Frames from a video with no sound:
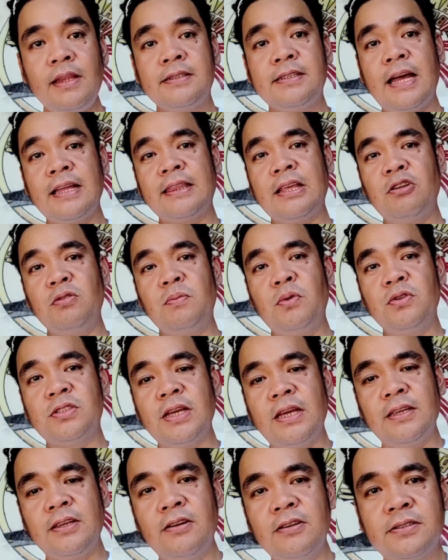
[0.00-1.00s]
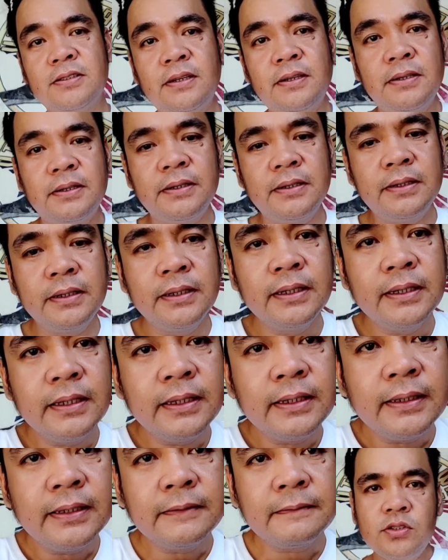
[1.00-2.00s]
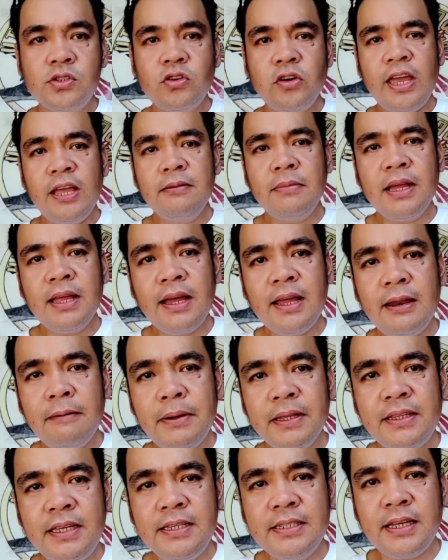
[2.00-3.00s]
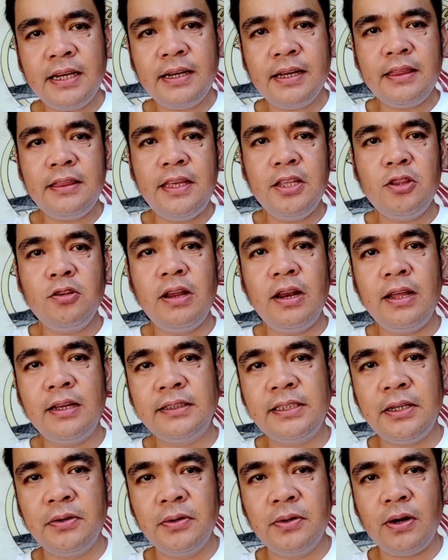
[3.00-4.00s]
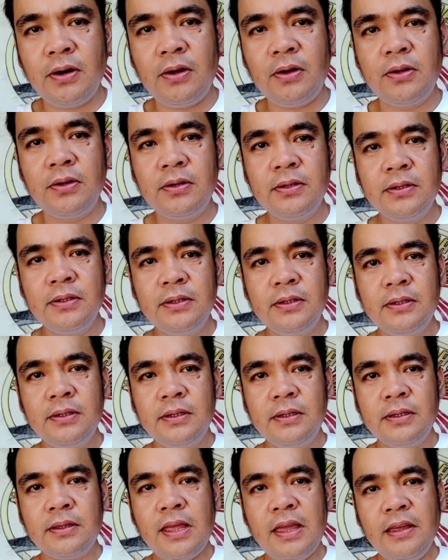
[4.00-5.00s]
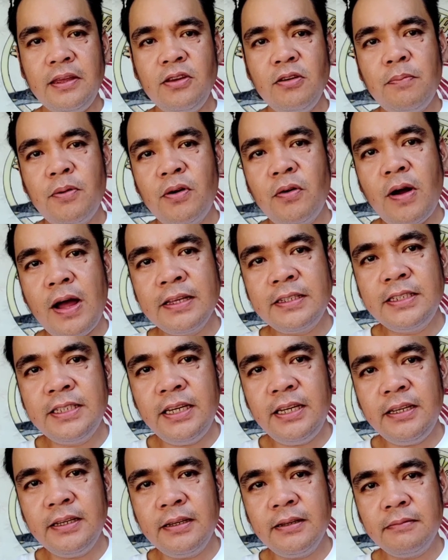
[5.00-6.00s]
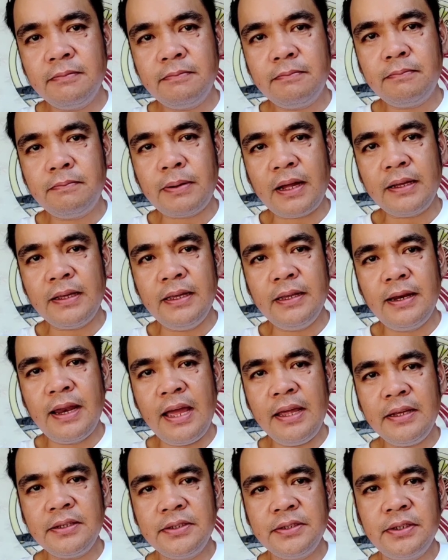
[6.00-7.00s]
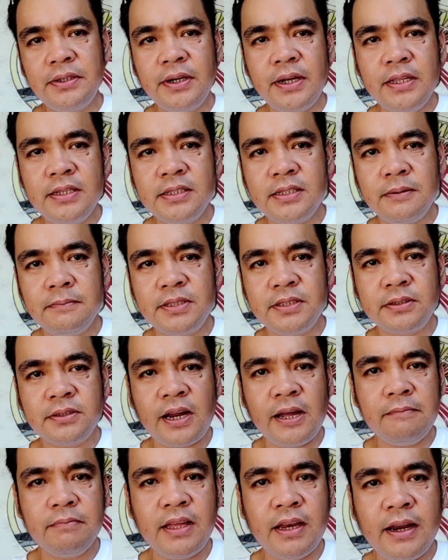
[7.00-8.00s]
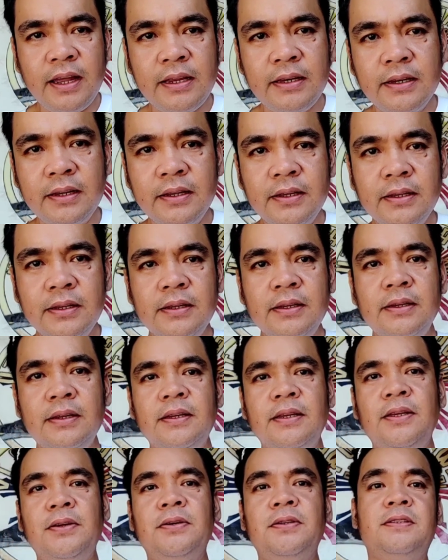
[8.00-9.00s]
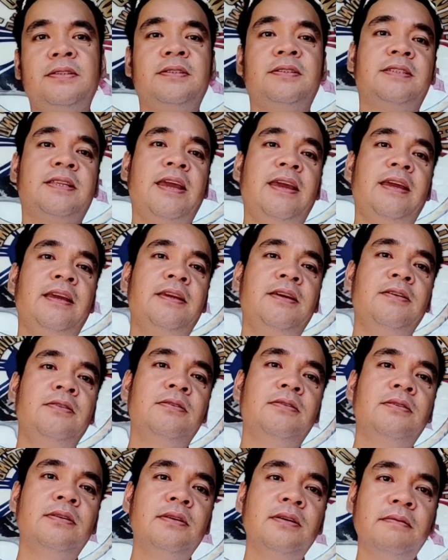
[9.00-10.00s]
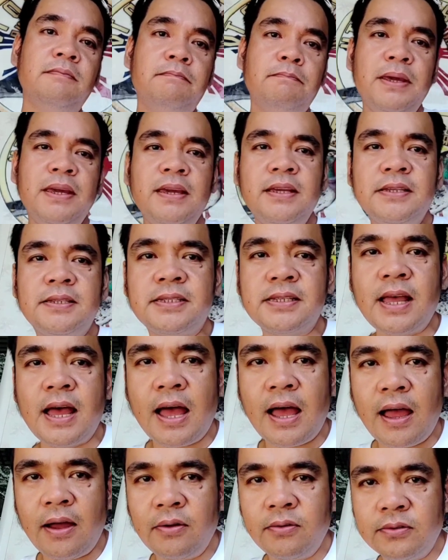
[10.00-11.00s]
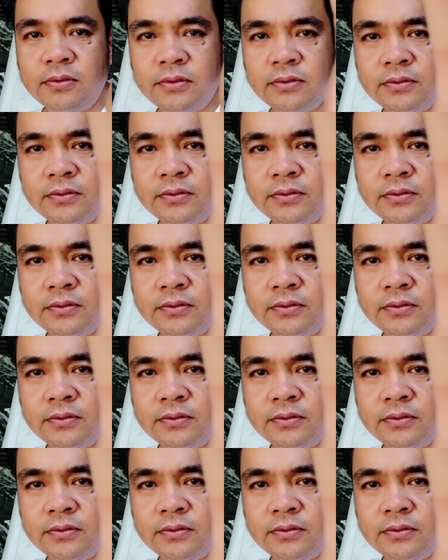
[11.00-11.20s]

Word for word: Shoutout out po sa inyo, sir. Ayan mga kalapatids, hanggat dito na lang siguro. Thank you for watching. Paki-like, share, and subscribe na rin. Yun, thank you. Peace out.